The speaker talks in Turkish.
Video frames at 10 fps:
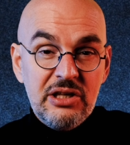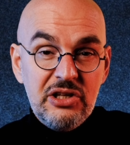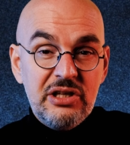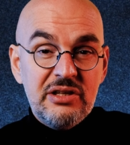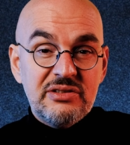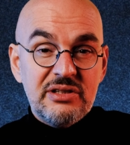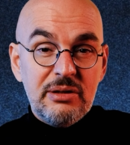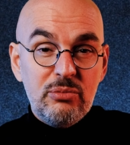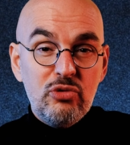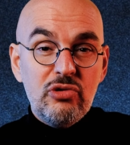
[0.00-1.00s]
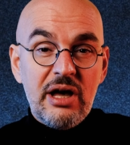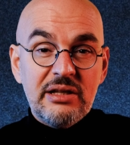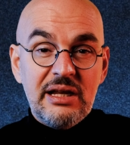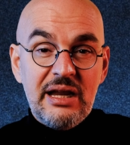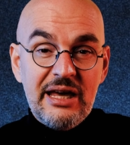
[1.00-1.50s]
ikisini
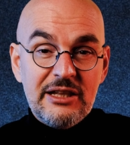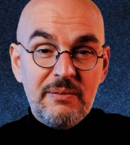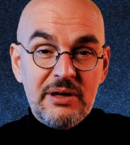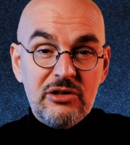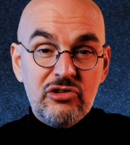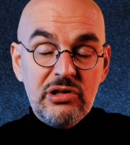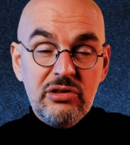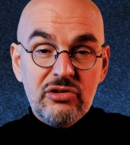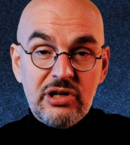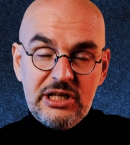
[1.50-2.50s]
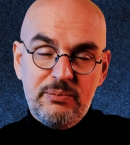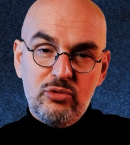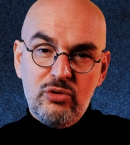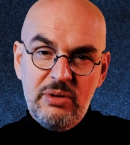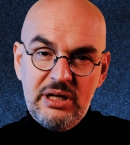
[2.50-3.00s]
mücadele etmek için rakip duruma